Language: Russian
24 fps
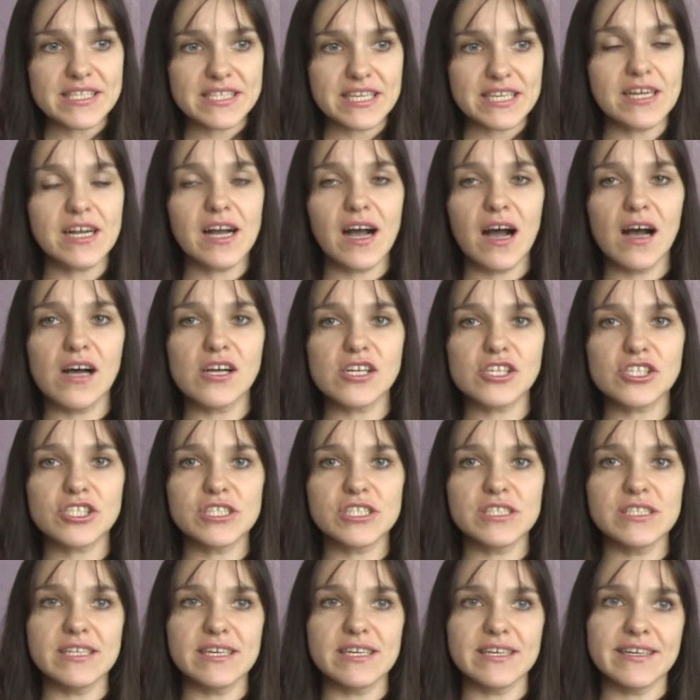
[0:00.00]
за
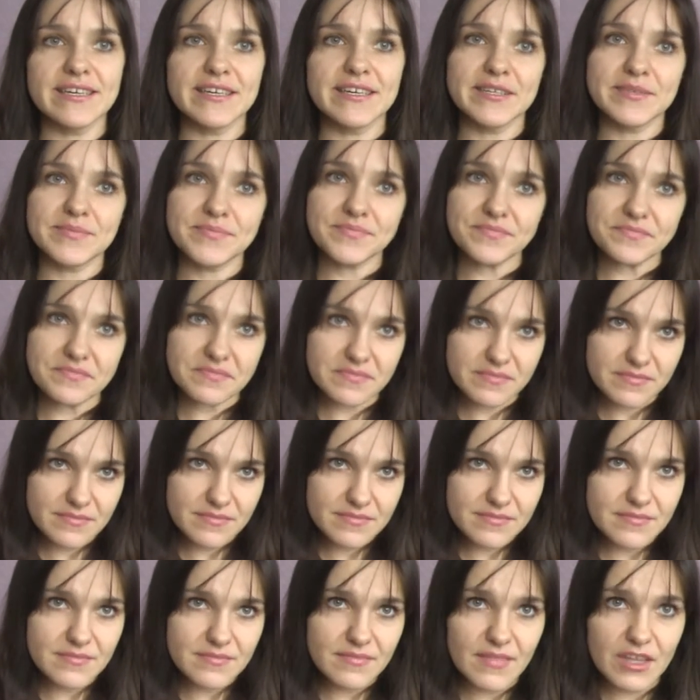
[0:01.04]
каждое
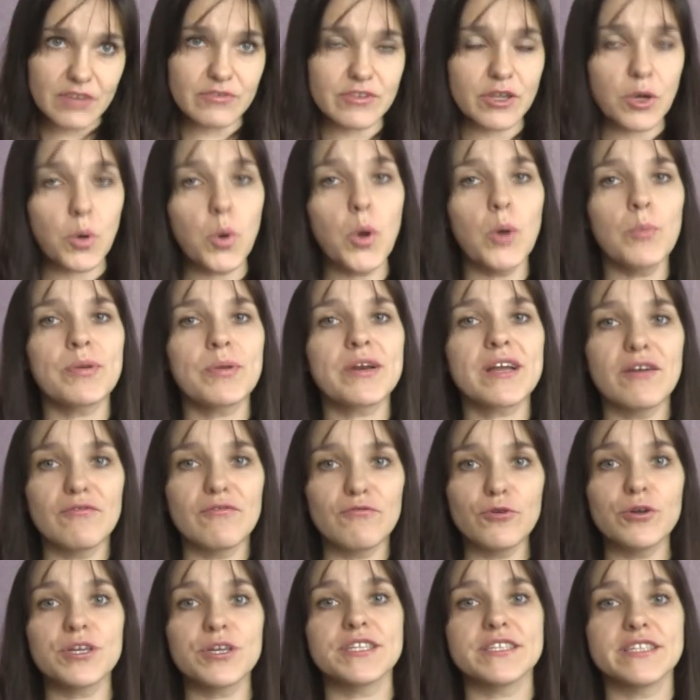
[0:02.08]
такое
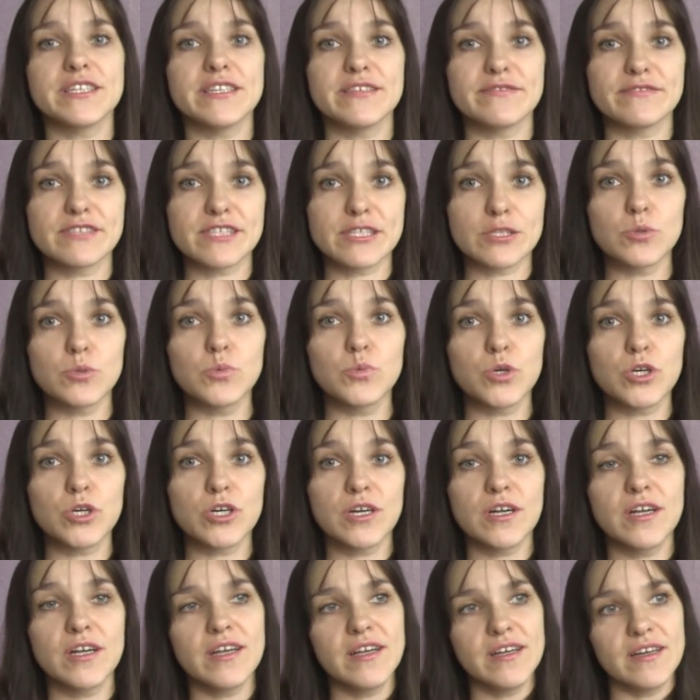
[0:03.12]
проговоренное
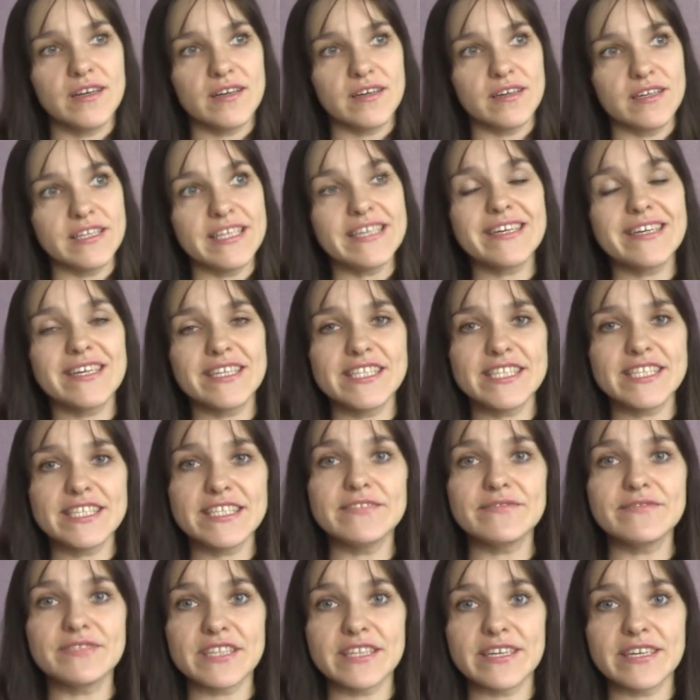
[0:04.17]
вслух э,
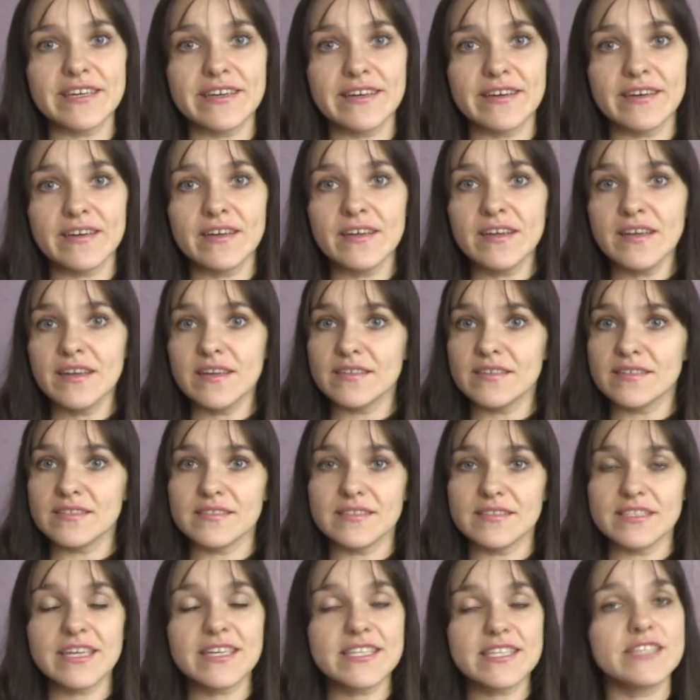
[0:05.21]
негативное
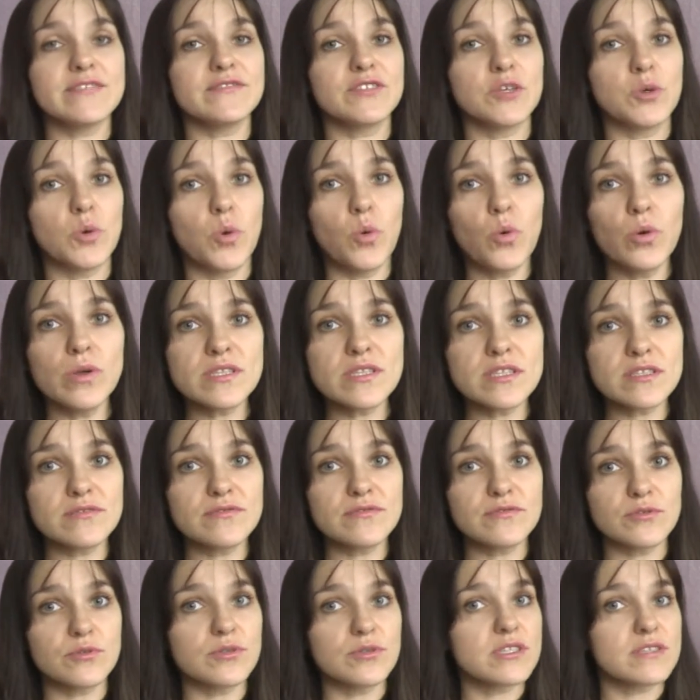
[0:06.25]
э, негативный
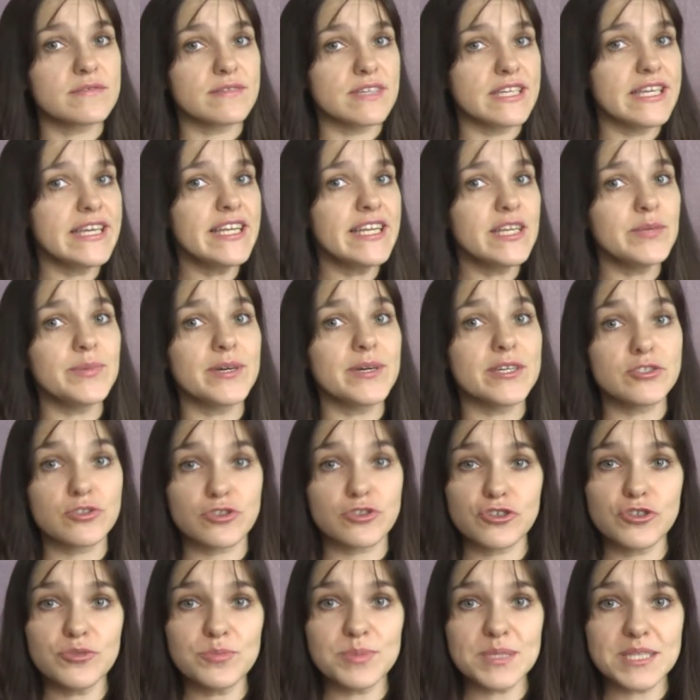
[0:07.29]
отзыв о своей либо о
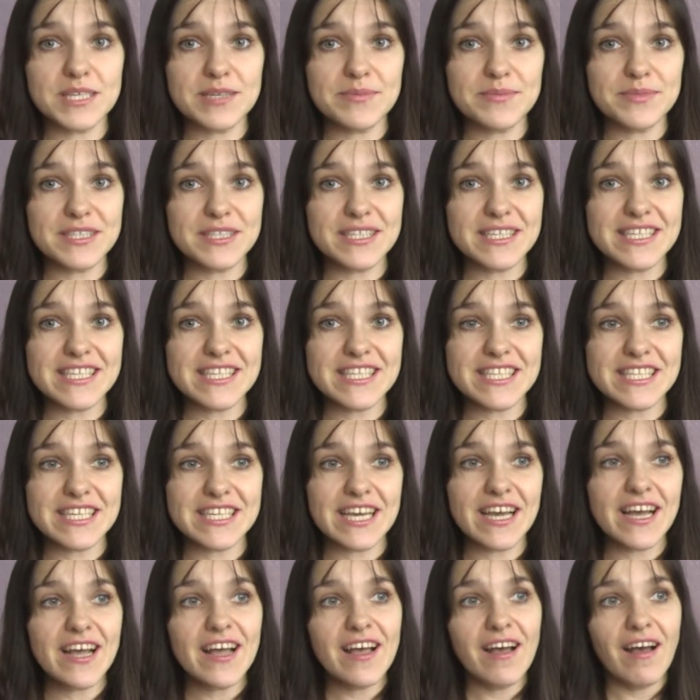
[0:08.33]
чужой
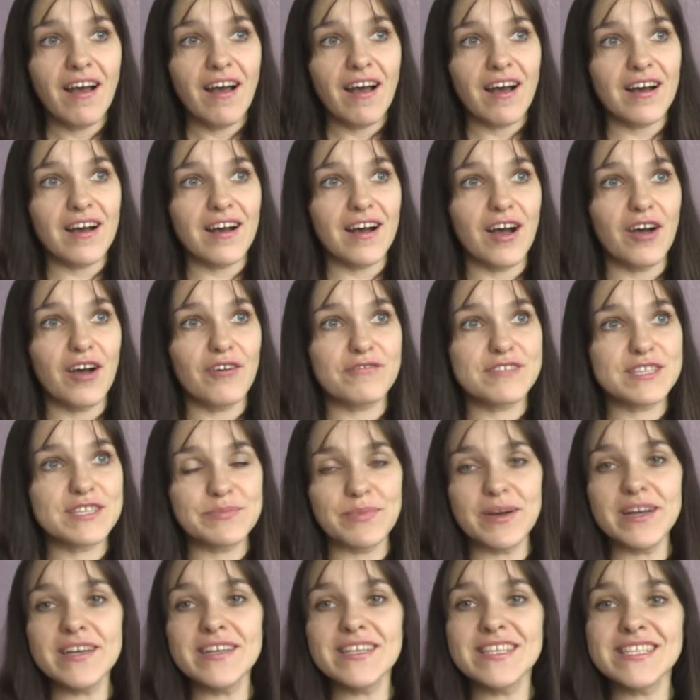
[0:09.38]
беременности, э,
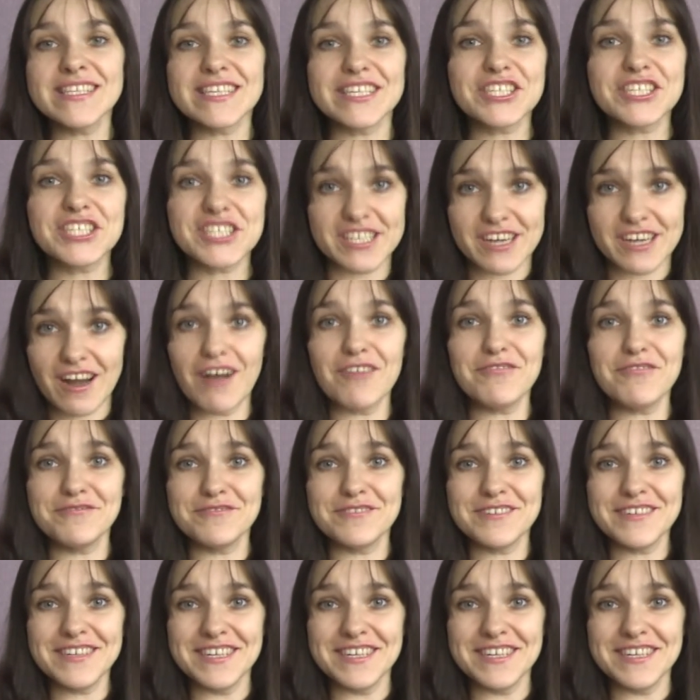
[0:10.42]
взимается штраф